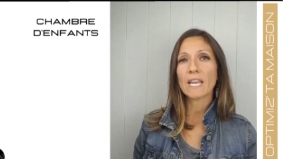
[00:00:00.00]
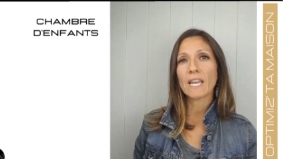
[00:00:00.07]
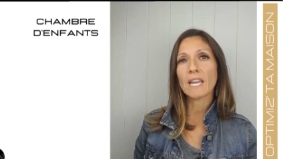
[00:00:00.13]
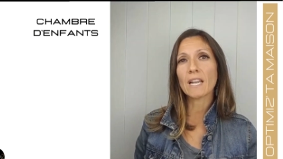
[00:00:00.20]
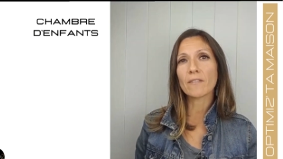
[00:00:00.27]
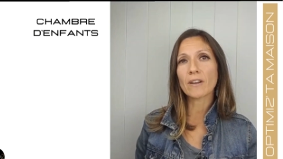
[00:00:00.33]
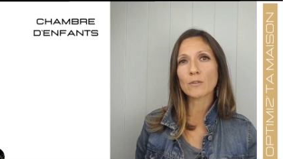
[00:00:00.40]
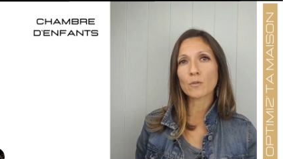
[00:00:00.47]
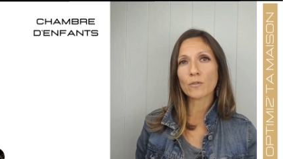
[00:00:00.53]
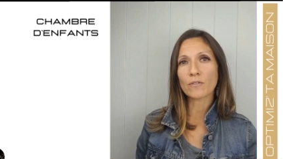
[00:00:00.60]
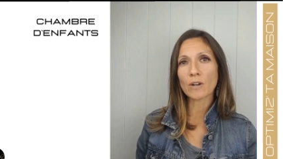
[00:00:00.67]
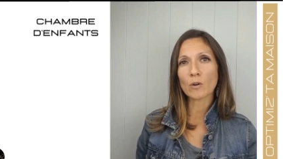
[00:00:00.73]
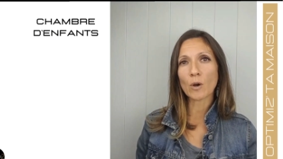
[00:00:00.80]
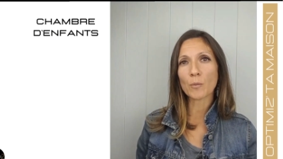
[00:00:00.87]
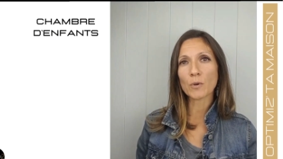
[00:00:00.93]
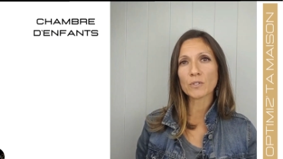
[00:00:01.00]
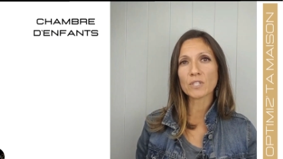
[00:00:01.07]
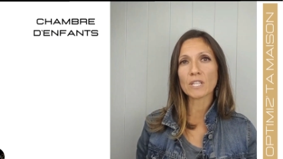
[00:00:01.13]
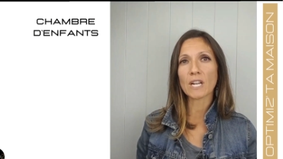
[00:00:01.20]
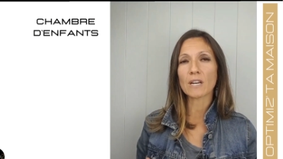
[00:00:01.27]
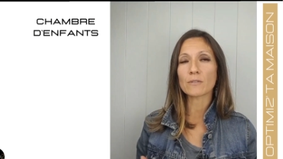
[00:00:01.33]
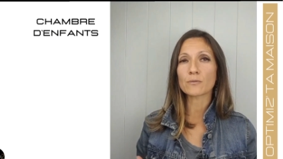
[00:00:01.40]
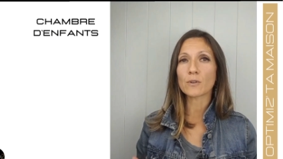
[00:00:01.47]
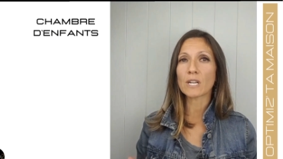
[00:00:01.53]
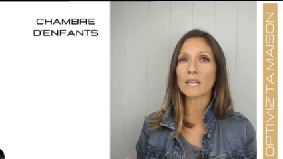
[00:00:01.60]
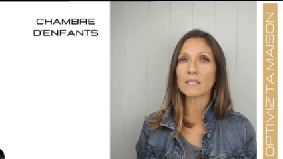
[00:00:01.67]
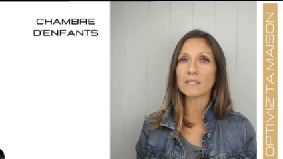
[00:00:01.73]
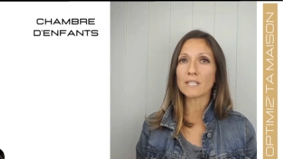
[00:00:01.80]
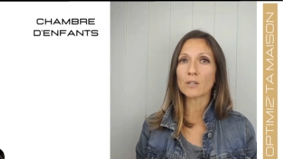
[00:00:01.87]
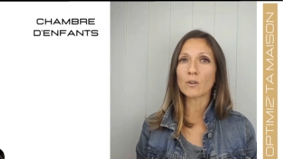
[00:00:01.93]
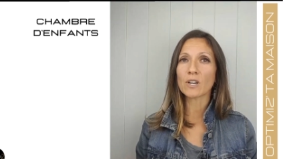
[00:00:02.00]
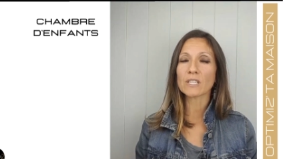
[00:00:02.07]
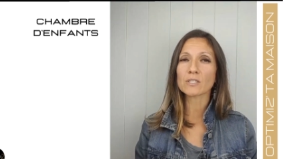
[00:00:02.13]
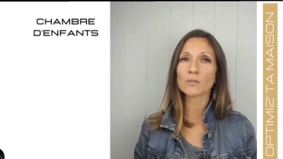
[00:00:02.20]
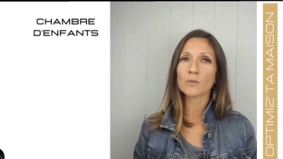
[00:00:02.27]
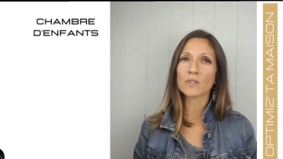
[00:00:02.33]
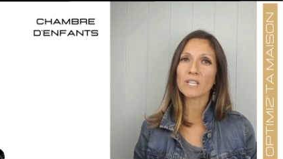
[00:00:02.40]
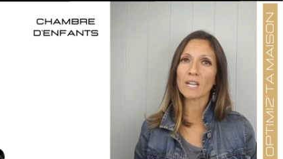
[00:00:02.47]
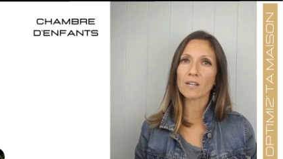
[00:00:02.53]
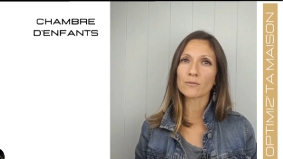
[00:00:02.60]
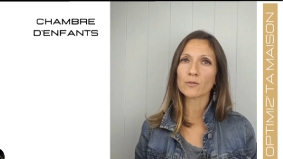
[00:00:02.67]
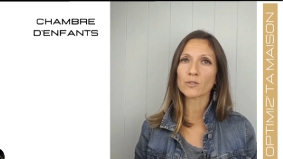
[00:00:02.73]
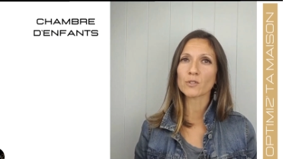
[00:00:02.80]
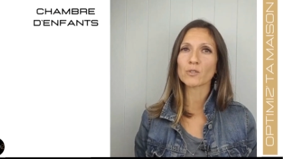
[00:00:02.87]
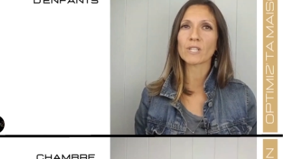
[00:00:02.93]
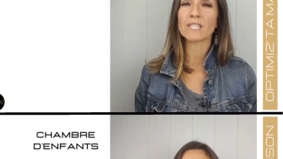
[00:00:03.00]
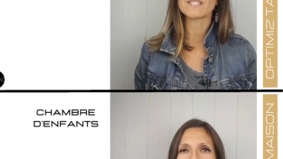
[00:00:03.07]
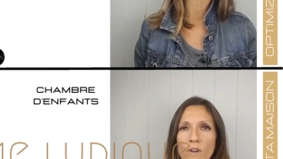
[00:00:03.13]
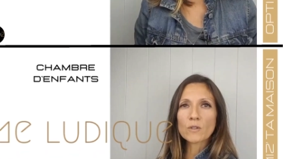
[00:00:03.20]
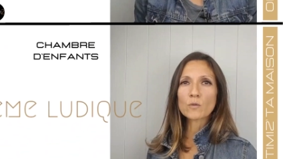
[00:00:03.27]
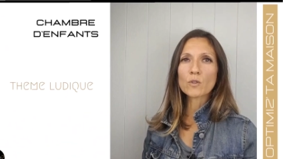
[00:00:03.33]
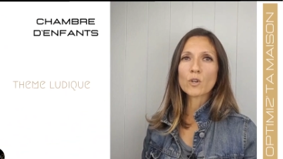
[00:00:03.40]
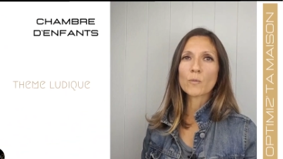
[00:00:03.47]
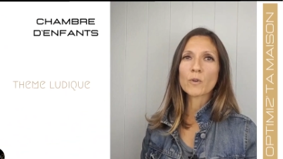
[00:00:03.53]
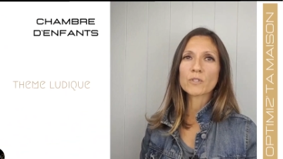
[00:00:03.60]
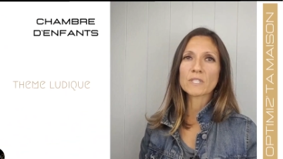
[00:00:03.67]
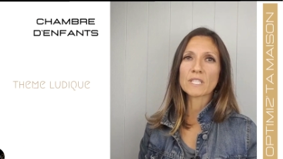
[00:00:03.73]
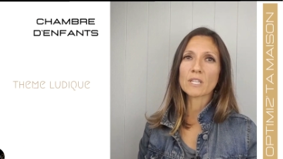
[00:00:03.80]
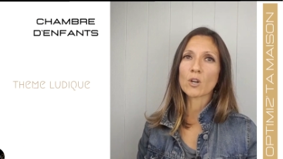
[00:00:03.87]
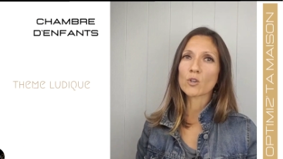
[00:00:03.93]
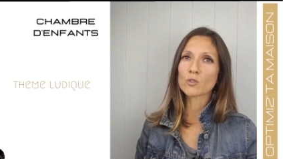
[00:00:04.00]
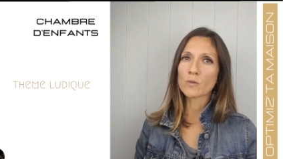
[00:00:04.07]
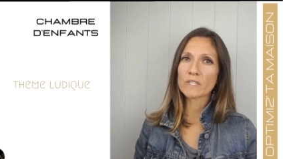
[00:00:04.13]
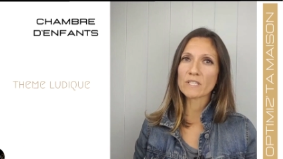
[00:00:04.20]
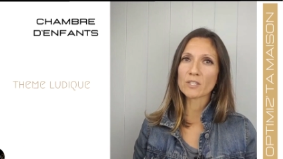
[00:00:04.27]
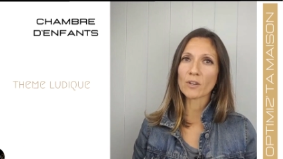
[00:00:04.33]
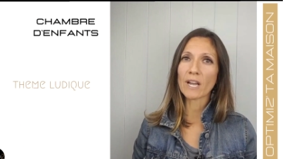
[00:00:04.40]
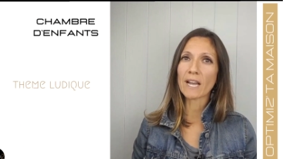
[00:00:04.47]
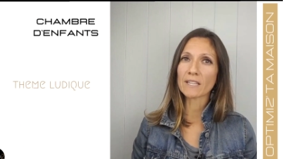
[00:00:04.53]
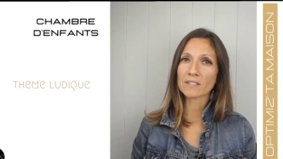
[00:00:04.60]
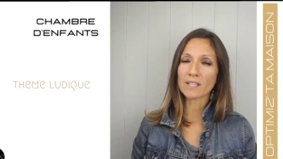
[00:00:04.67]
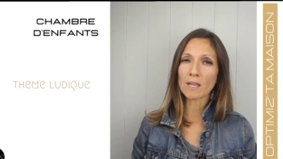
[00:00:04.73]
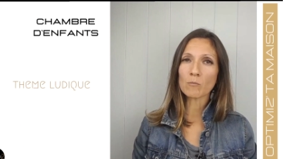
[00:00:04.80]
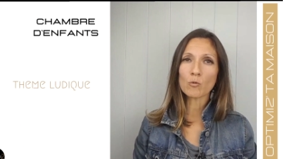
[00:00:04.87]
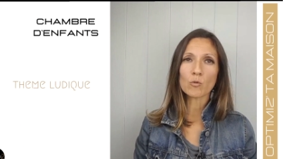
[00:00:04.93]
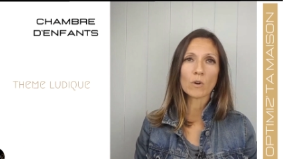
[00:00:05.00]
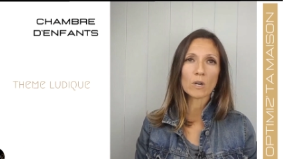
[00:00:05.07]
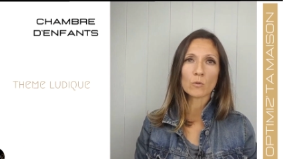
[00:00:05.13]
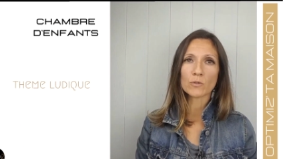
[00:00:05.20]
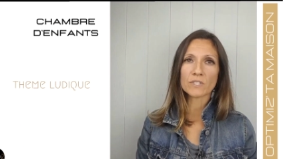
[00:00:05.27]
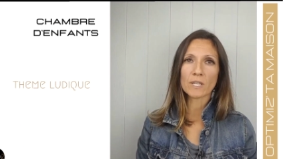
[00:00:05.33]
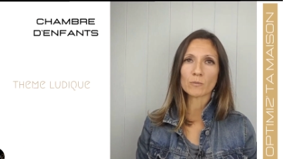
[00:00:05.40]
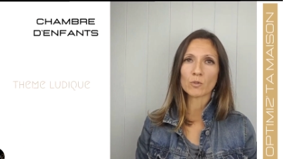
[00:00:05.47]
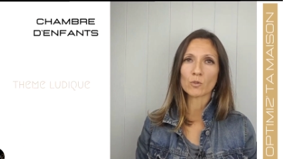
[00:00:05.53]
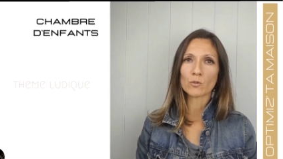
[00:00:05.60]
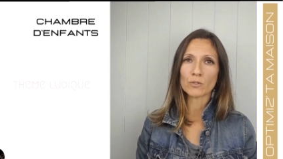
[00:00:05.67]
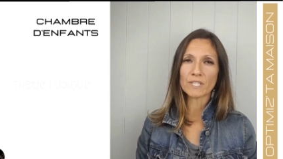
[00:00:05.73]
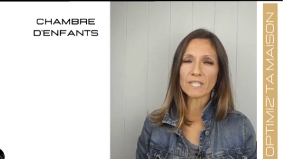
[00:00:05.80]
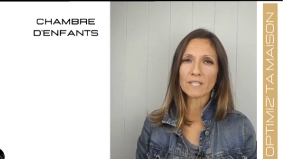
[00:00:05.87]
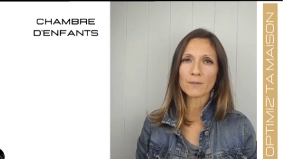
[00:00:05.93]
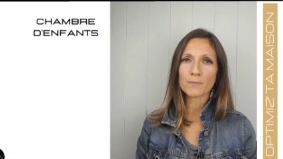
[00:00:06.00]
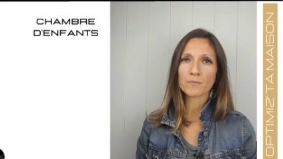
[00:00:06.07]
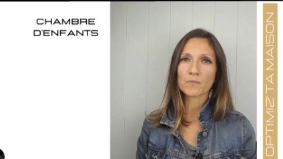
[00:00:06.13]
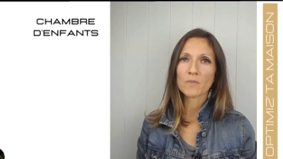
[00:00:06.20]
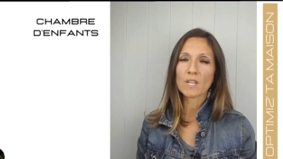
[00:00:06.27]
et il va donc falloir penser à la fois à la décoration et à la fonctionnalité. On va donc commencer en choisissant un thème ou un concept ludique.